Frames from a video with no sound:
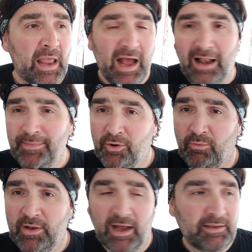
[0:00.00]
Almeno
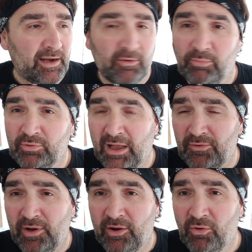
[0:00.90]
quegli altri hanno puntato
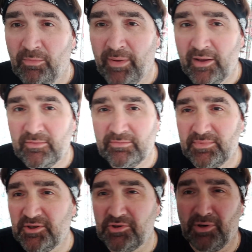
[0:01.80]
le coppe,
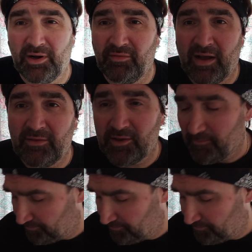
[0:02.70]
ci sono arrivati,